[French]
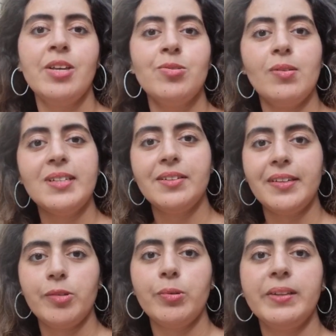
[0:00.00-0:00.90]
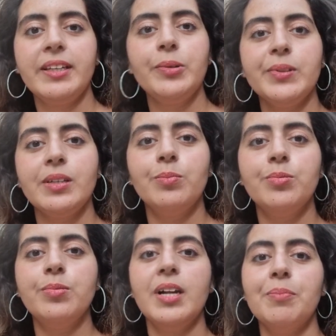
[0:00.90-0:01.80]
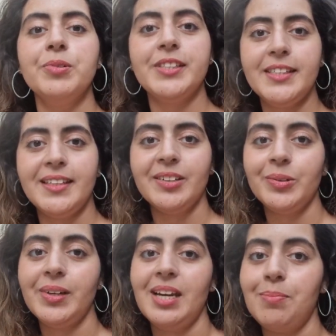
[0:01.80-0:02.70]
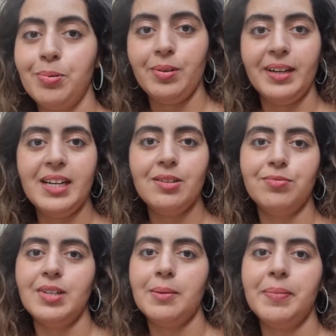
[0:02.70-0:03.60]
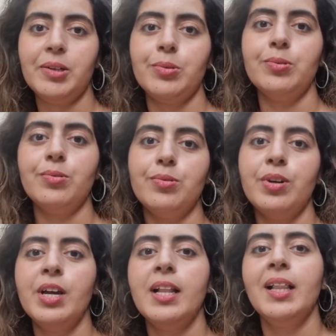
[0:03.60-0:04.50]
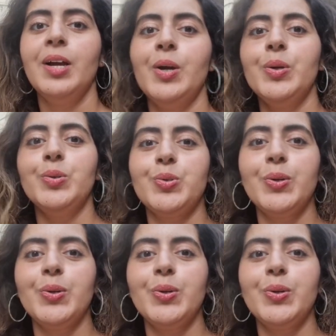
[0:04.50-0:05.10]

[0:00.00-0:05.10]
Seule difficulté au début, la petite dame elle pleurait, elle voulait pas que je